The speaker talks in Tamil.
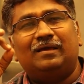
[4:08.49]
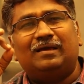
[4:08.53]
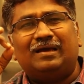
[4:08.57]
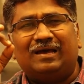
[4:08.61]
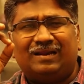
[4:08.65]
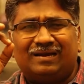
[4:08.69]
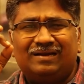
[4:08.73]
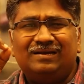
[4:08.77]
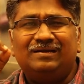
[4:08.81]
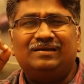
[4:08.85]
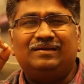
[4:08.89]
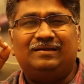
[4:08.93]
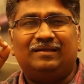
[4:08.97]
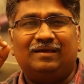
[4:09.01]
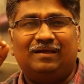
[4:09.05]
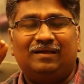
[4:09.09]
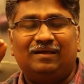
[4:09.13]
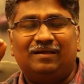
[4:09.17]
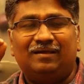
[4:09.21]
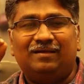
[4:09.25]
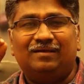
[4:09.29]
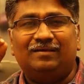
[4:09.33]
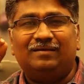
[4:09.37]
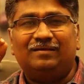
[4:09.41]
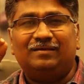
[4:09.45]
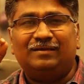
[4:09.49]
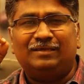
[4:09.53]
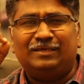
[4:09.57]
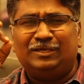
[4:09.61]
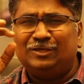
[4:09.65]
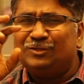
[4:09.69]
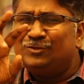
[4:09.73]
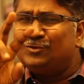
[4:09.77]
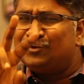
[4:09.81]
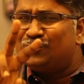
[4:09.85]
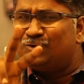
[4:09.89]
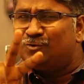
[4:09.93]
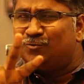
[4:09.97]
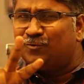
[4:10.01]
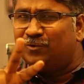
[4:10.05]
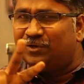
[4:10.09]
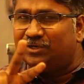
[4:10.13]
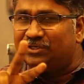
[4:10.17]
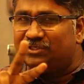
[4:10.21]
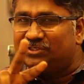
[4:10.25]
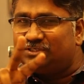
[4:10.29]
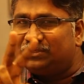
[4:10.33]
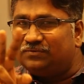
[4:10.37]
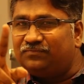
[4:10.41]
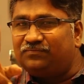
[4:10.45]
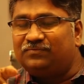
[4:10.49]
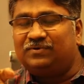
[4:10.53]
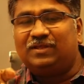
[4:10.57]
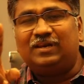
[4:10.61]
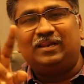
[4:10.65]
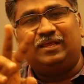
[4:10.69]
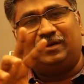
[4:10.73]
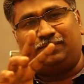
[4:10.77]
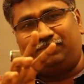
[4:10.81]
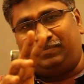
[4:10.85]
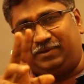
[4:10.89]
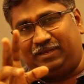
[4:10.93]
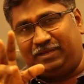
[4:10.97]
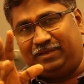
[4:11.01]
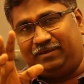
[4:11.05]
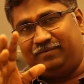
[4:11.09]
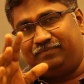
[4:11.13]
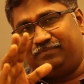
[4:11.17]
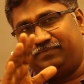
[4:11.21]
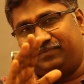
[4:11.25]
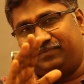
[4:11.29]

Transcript: கரண்ட்டாக ஏதோ ஒரு ஷிஃப்ட்டில் இருப்பீங்க